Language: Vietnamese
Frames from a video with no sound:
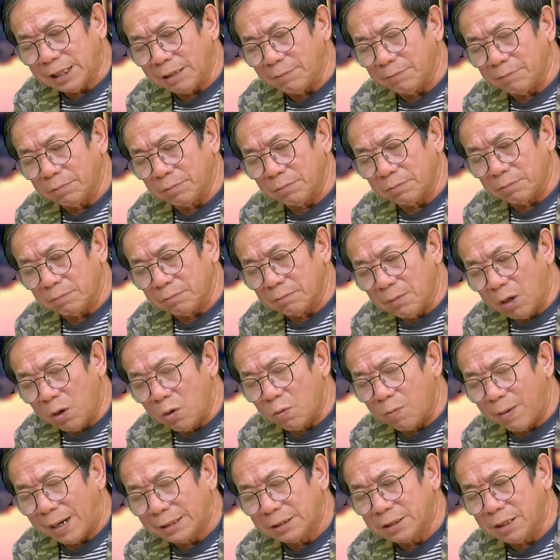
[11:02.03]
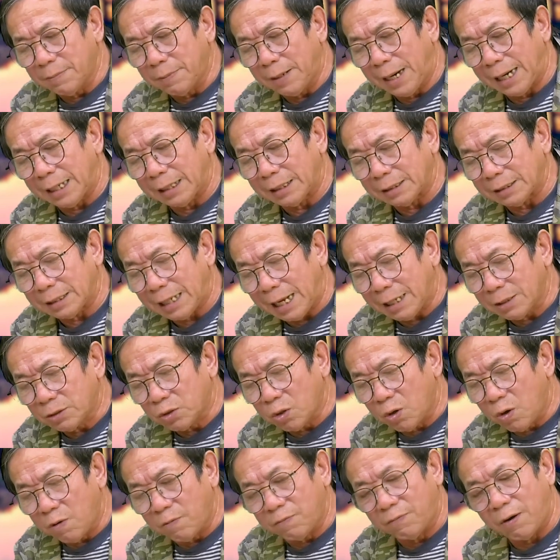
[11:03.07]
sách bầu ban chấp hành đã
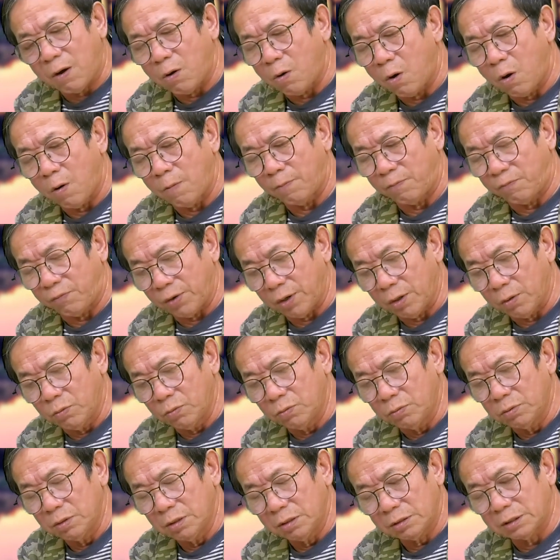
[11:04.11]
cho vào hòm phiếu.